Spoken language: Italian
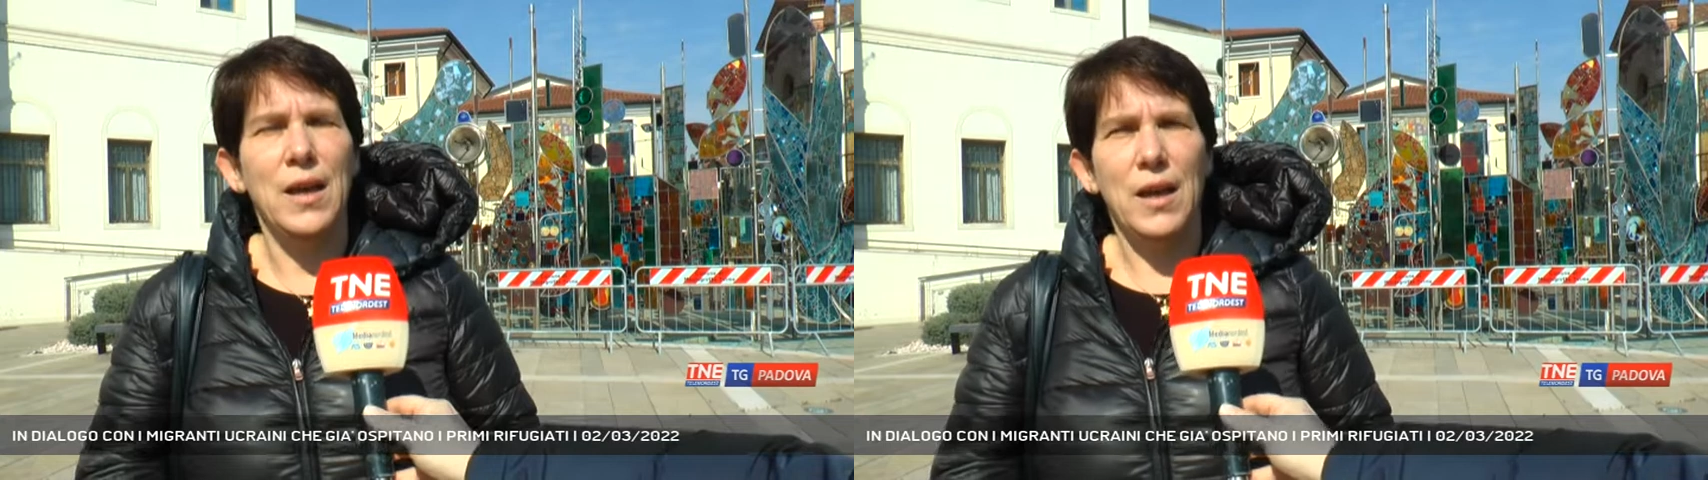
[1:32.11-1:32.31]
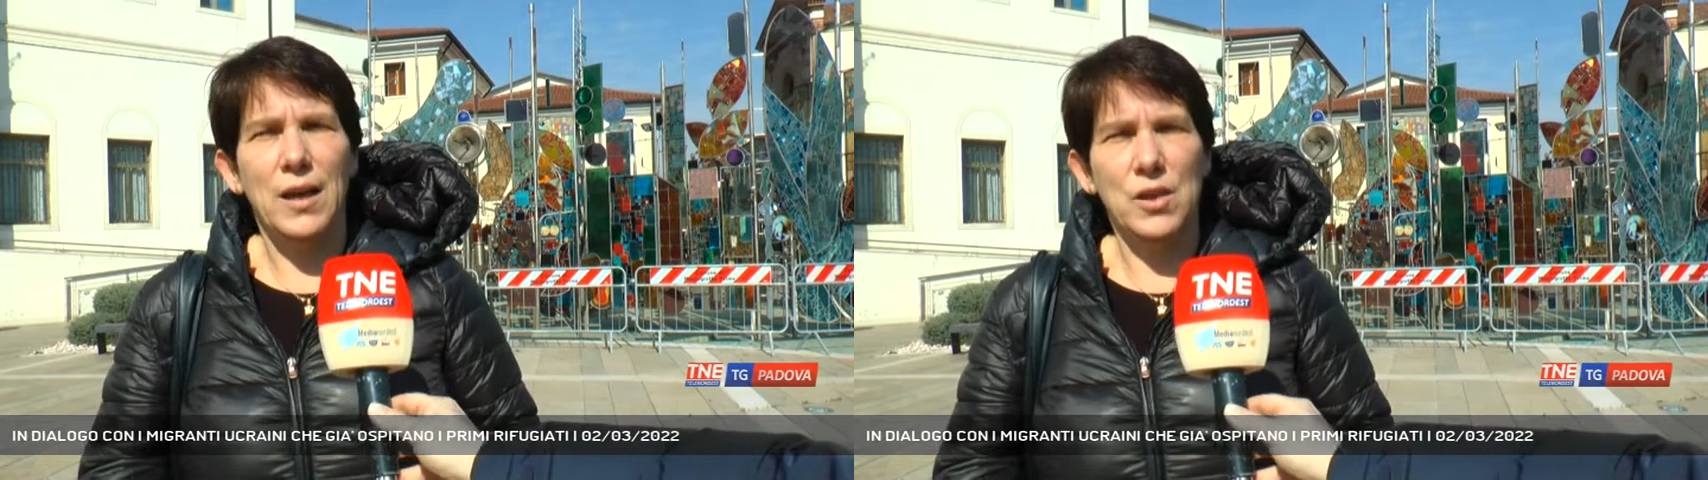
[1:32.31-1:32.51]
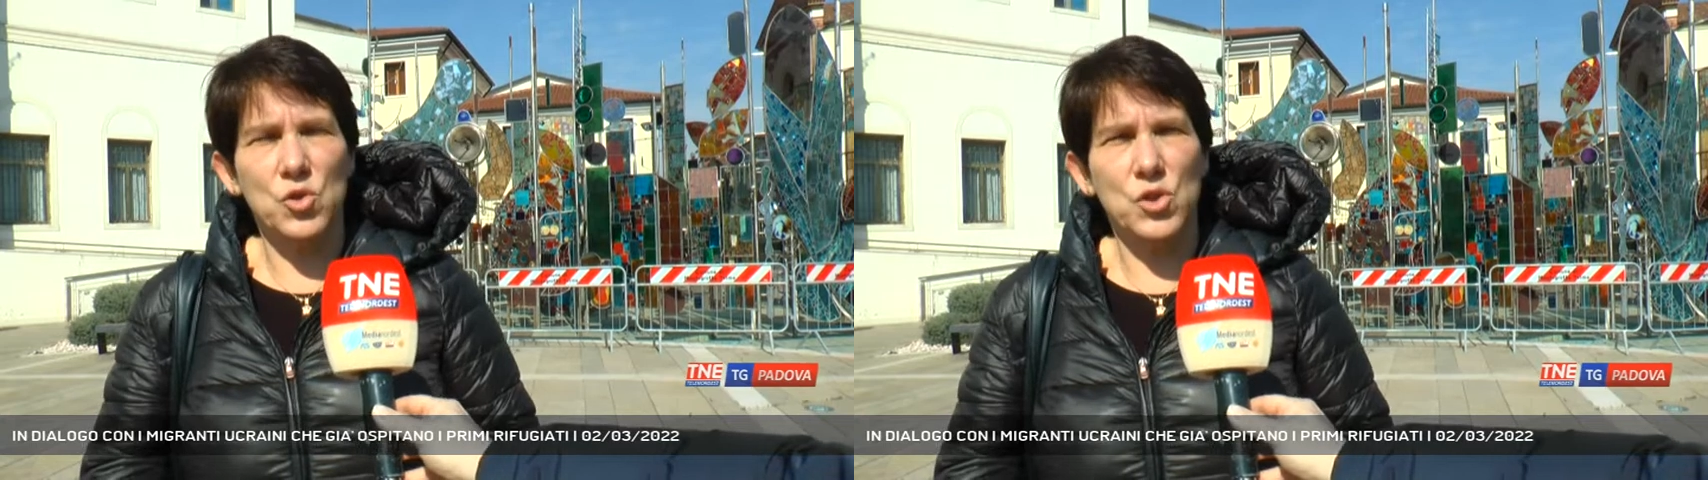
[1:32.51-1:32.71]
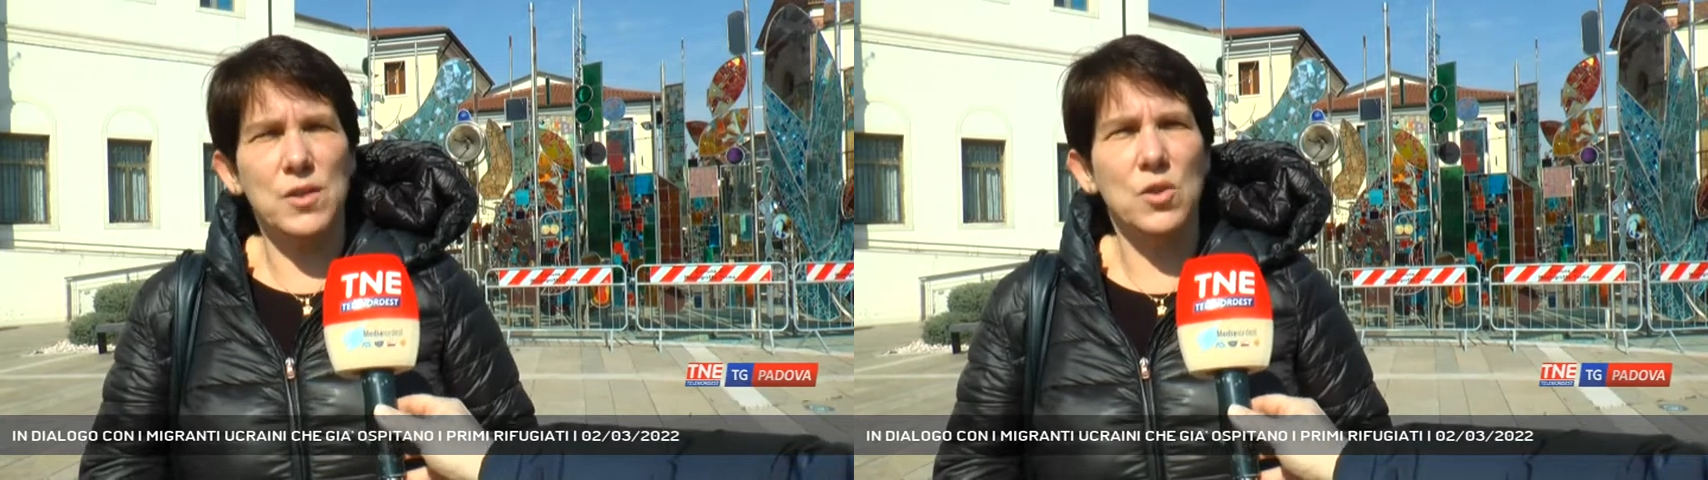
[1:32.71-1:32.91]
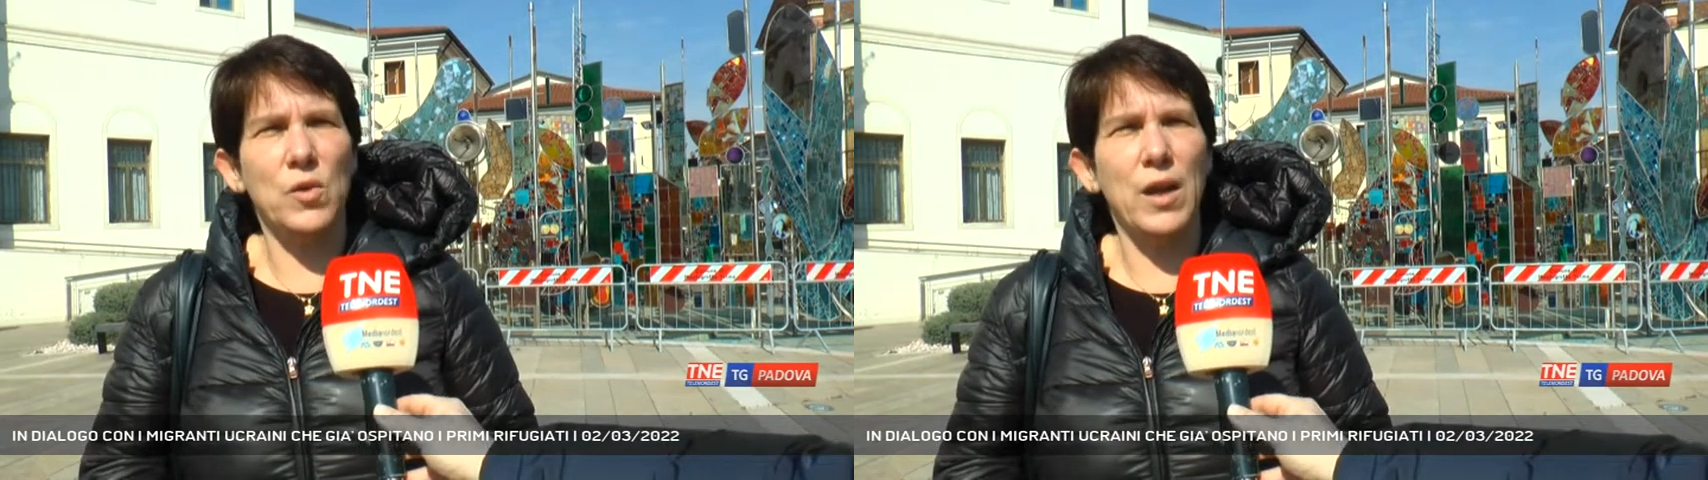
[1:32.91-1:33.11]

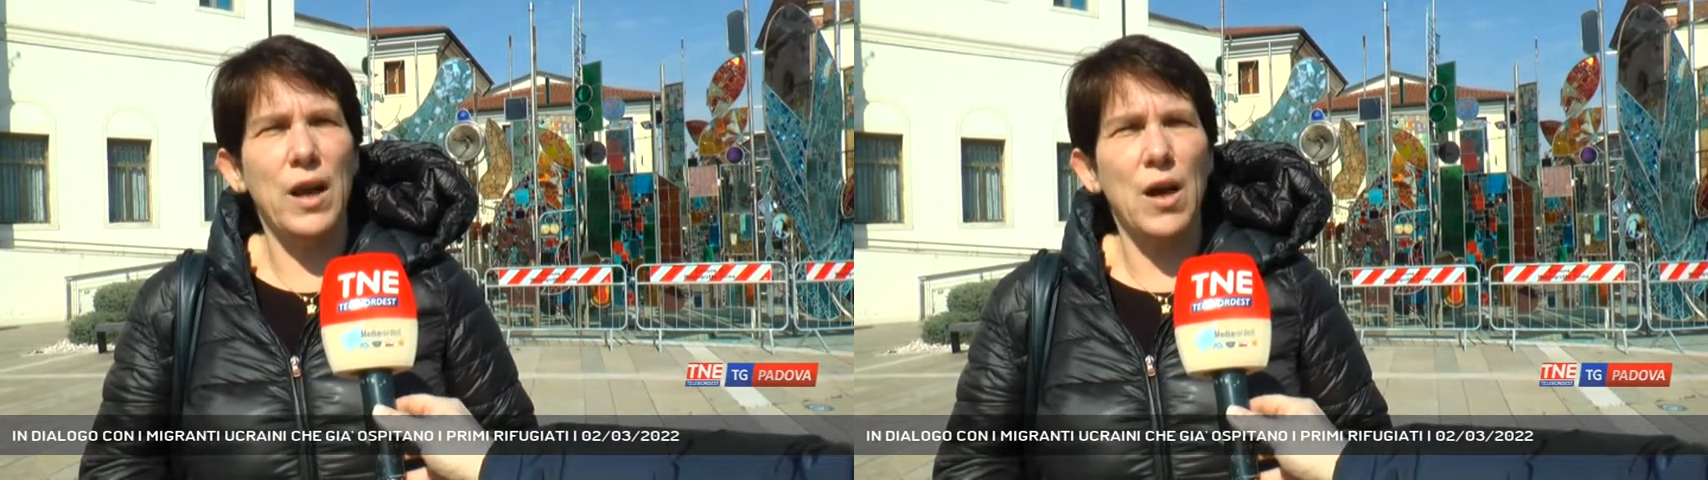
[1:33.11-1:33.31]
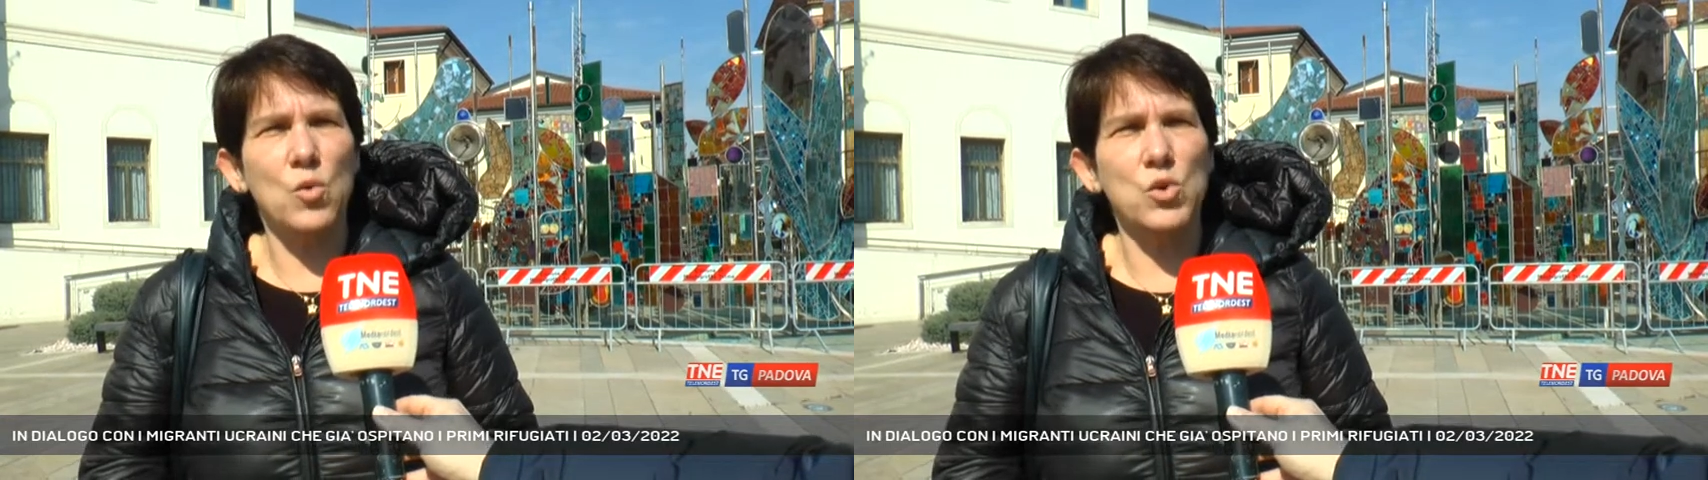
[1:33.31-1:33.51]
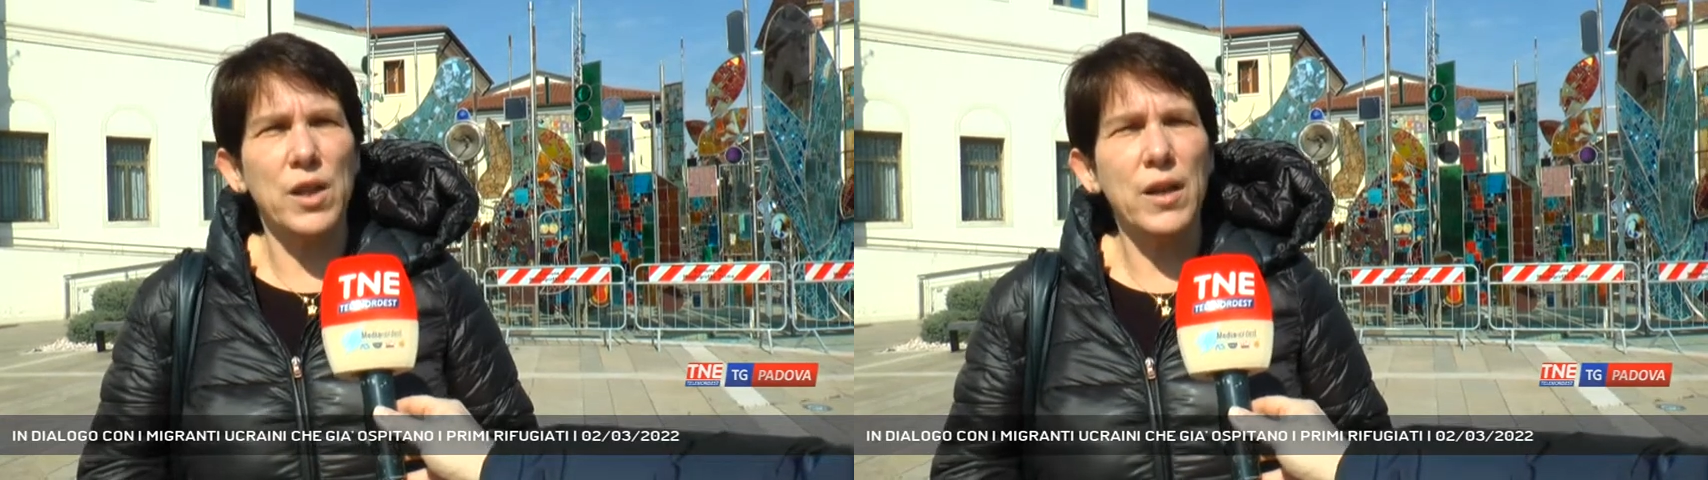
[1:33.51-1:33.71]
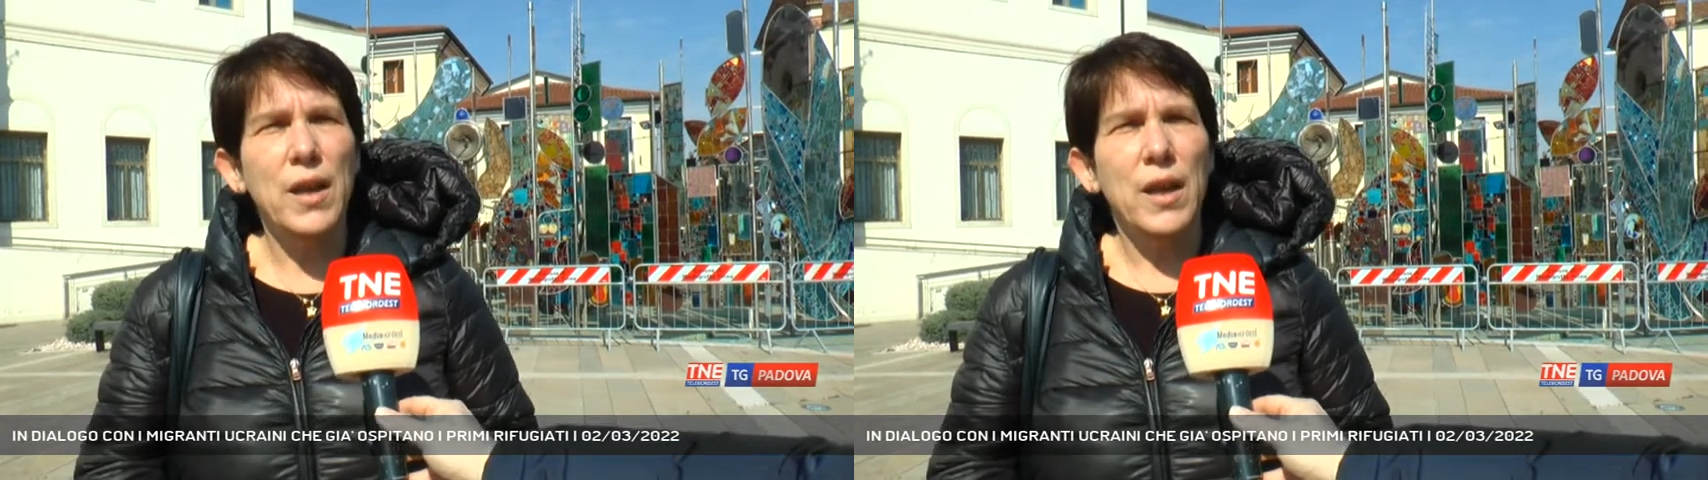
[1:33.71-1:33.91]
all'associazione Hauser